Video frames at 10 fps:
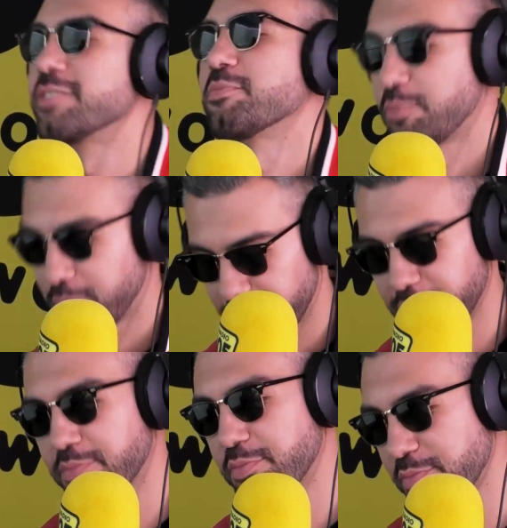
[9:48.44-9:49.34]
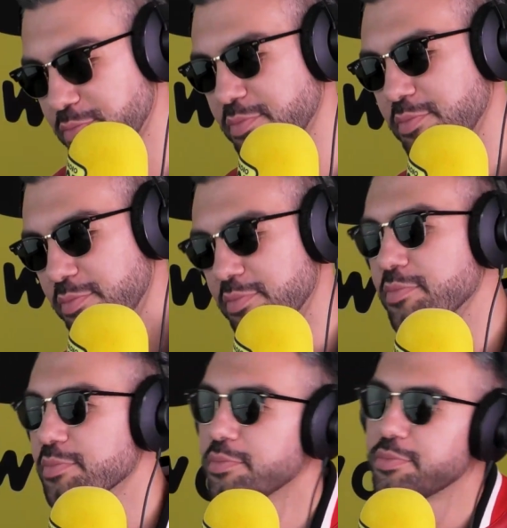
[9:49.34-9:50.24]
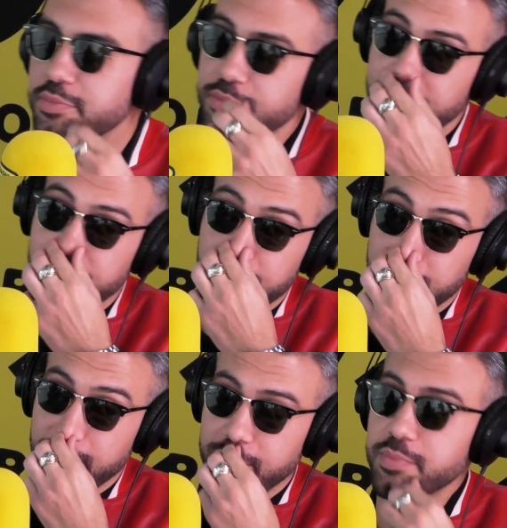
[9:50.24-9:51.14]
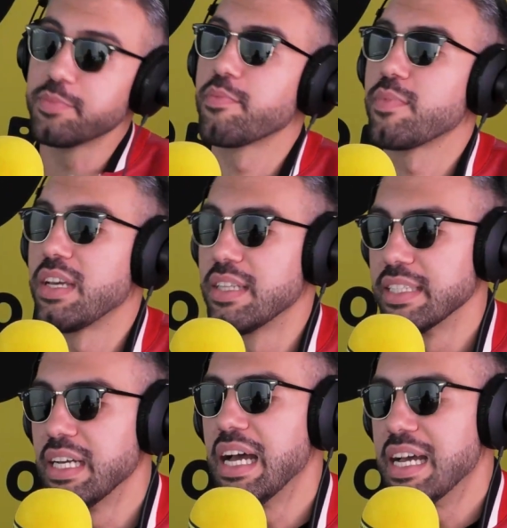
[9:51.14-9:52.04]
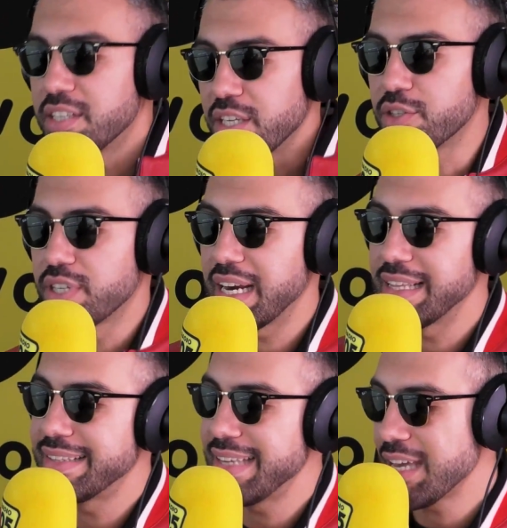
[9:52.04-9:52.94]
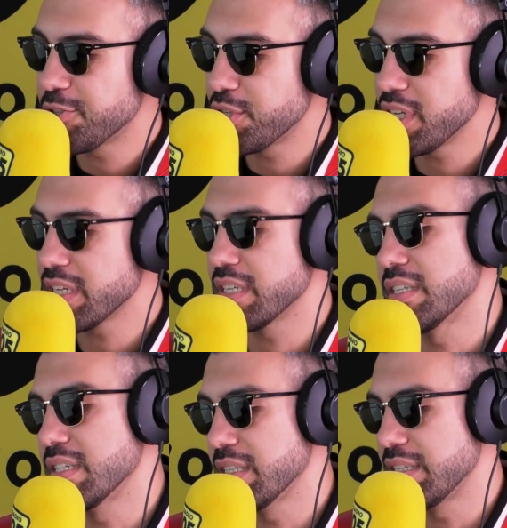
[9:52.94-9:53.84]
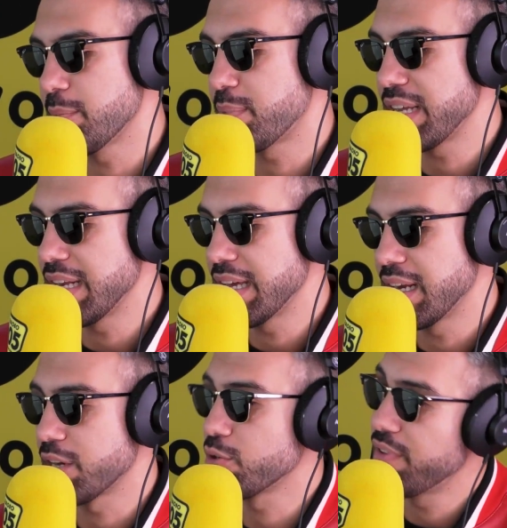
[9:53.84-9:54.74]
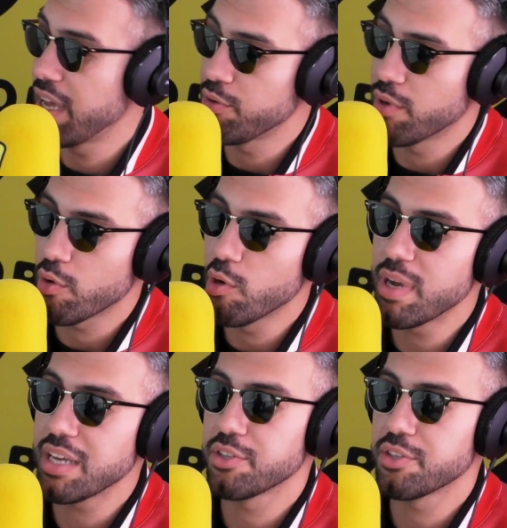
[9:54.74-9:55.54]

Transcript: video, fate di tutto. Dopo eh, hai date anche però in Italia. Sì, ci sarà il 10 eh, di aprile all'Argo Venue a Roma